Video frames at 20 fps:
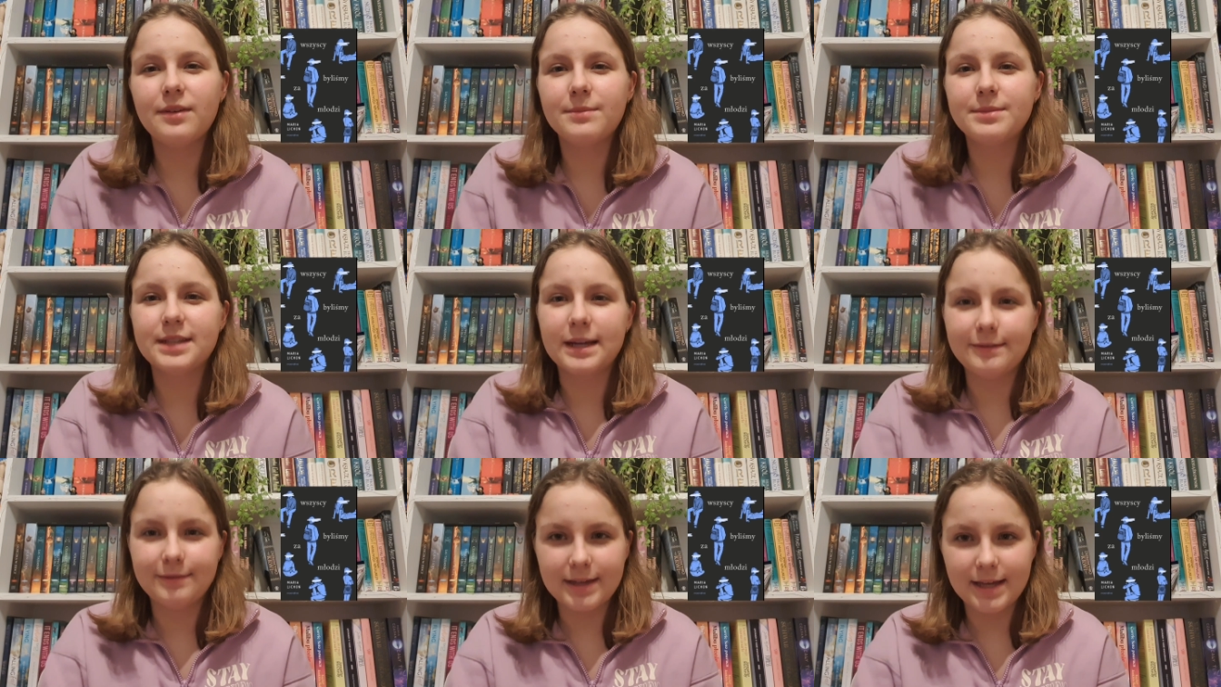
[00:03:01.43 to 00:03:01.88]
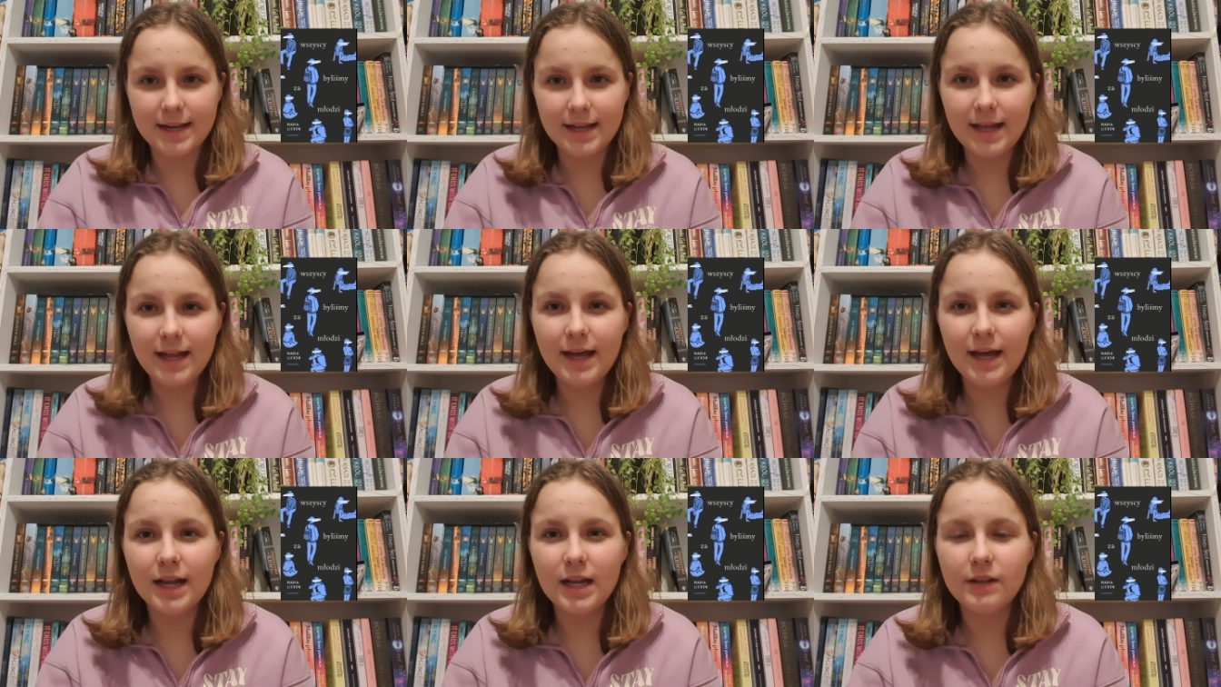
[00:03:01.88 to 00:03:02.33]
wiem za
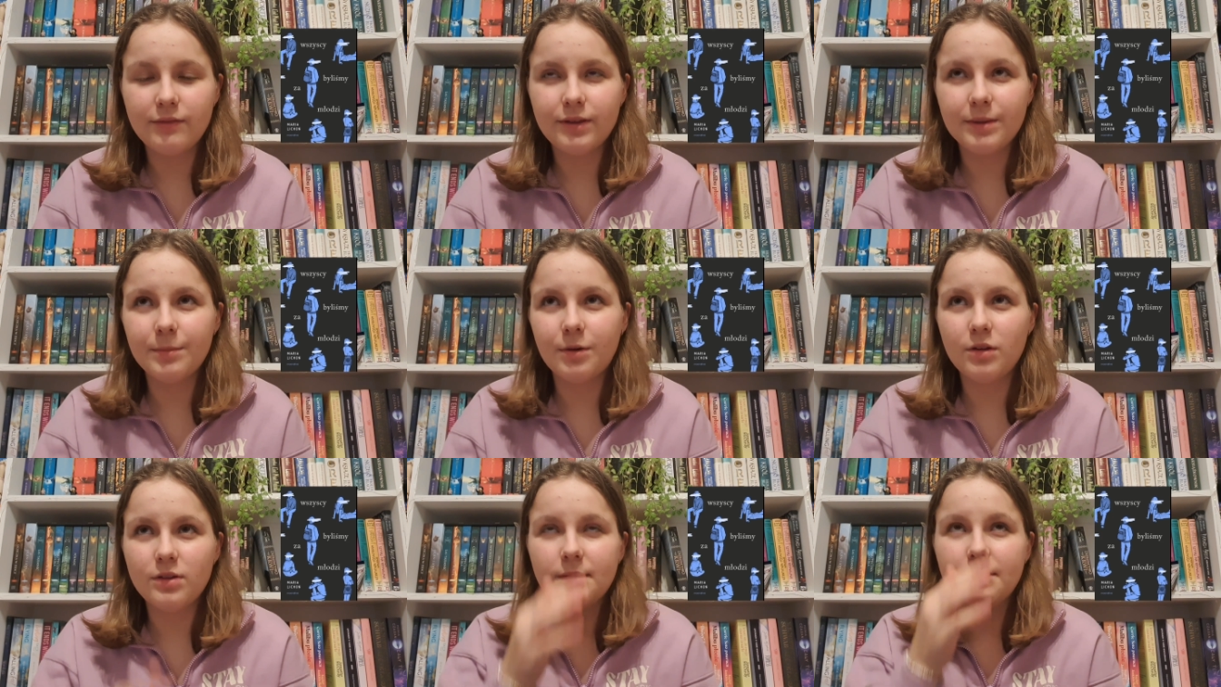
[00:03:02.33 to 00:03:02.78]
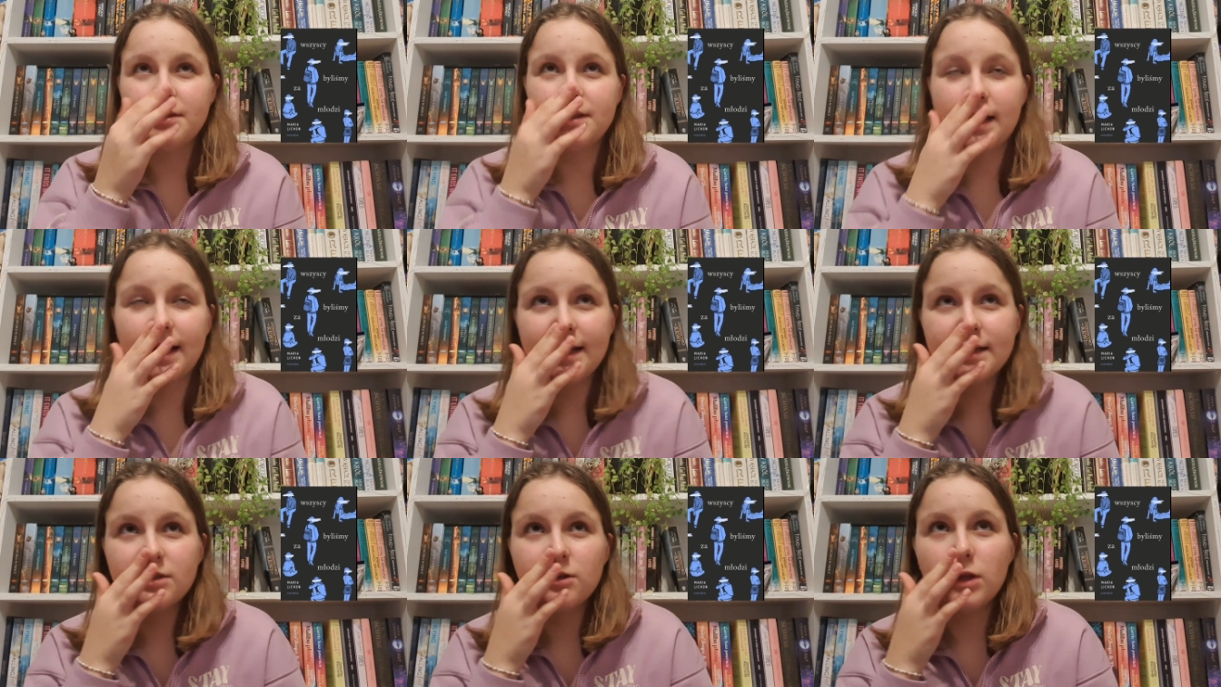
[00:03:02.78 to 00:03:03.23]
wiele, ale wiem o tym, że
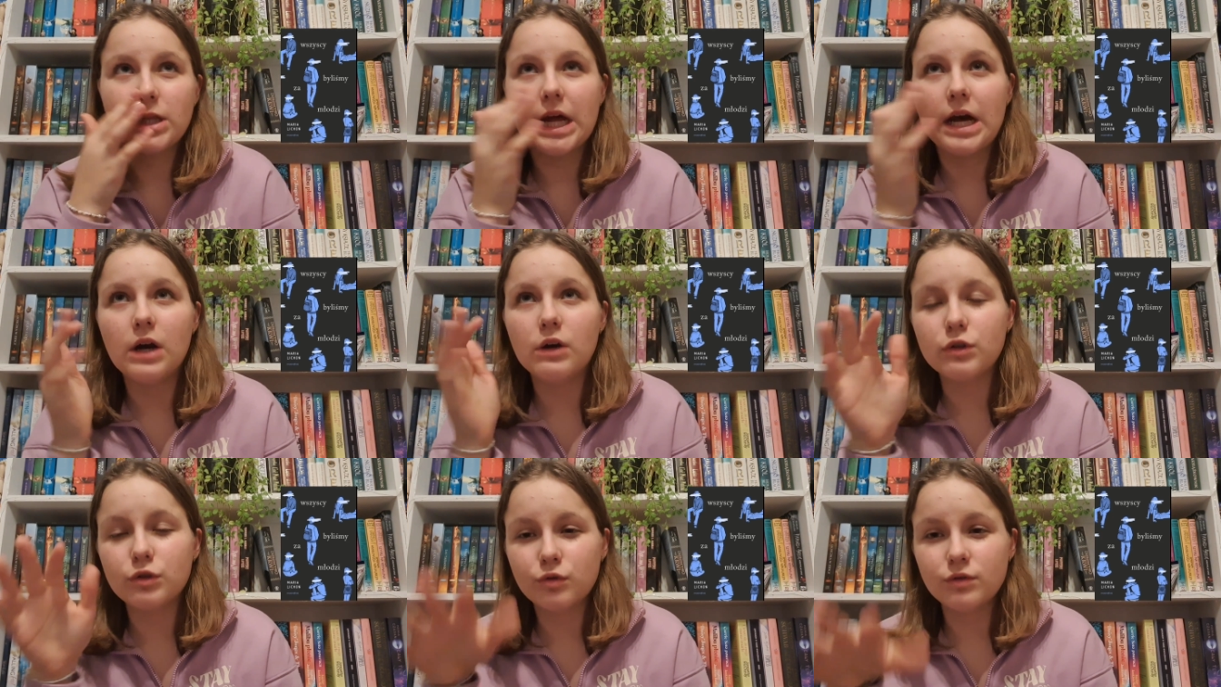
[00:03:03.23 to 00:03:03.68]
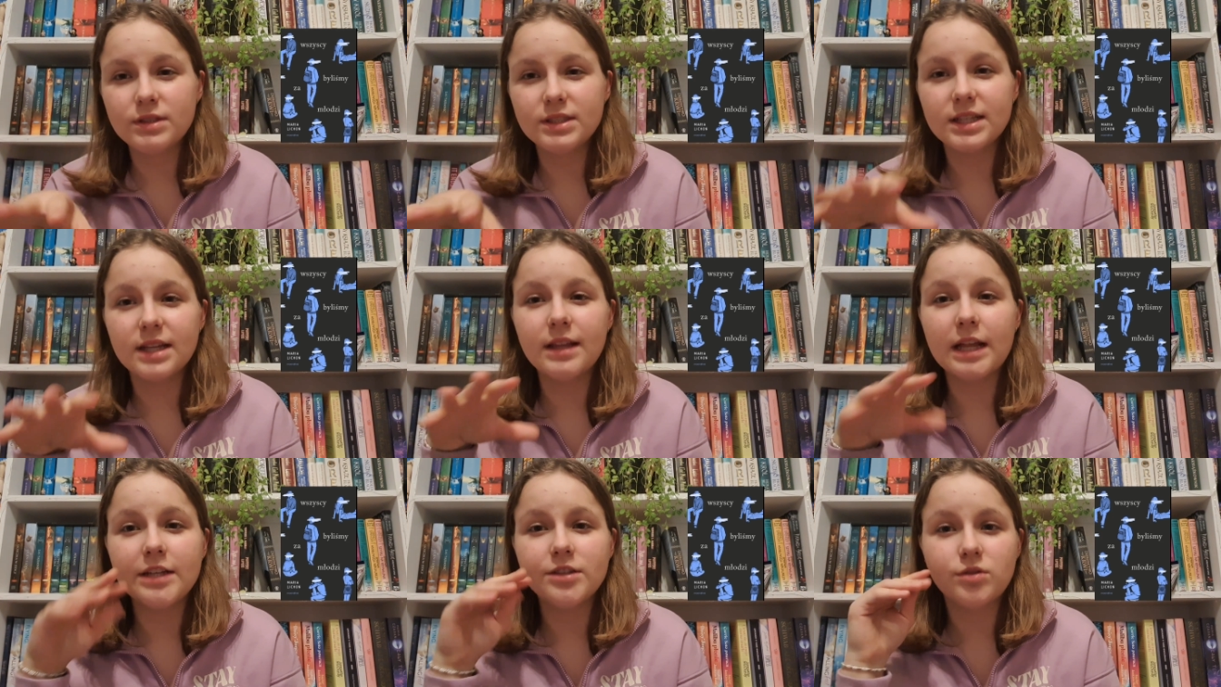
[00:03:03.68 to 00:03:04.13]
jest ona o
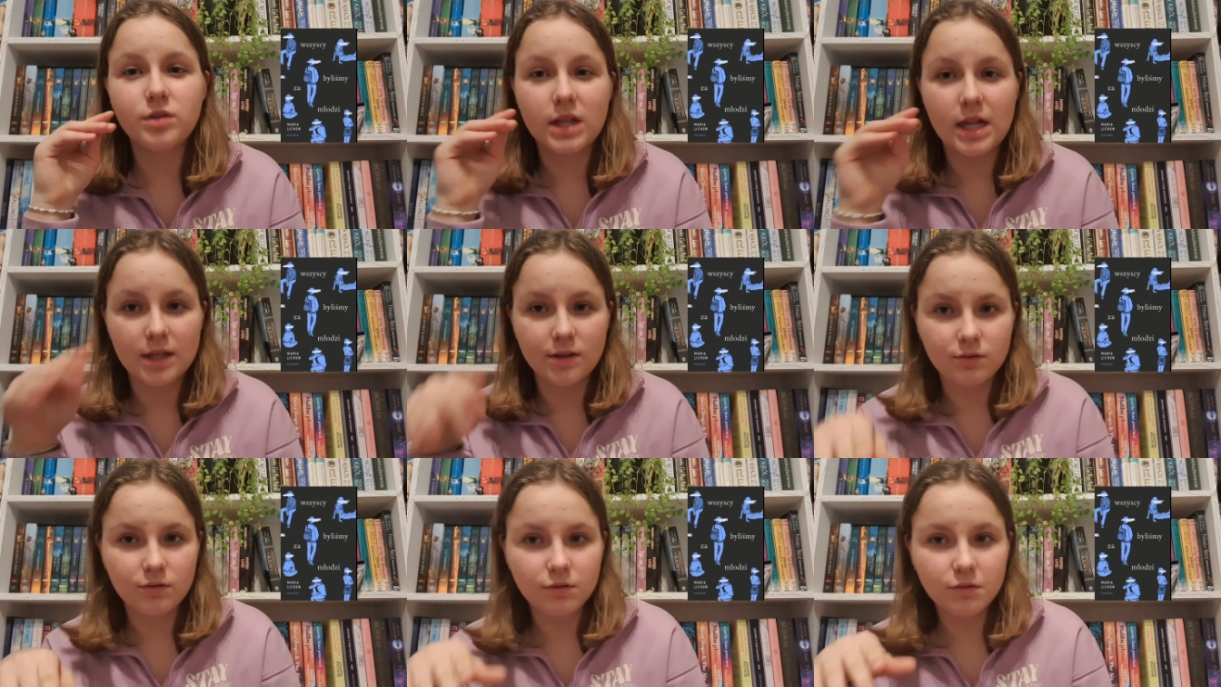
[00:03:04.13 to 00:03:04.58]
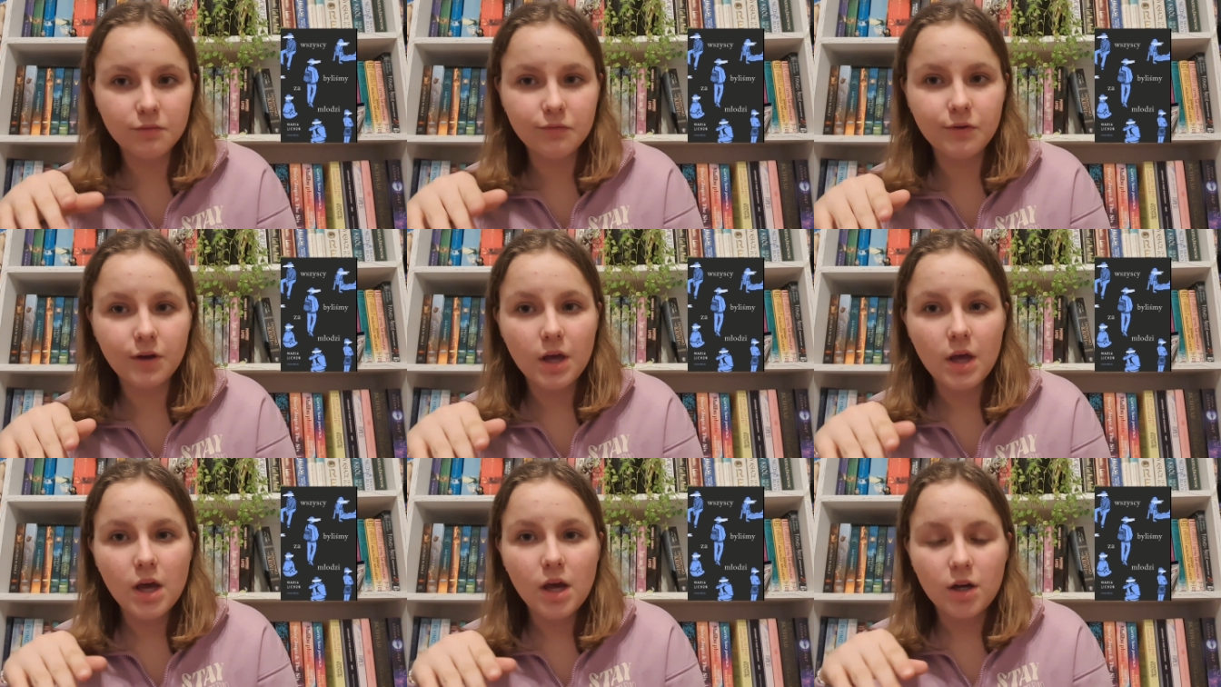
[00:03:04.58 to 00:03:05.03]
szóstce nastolatków,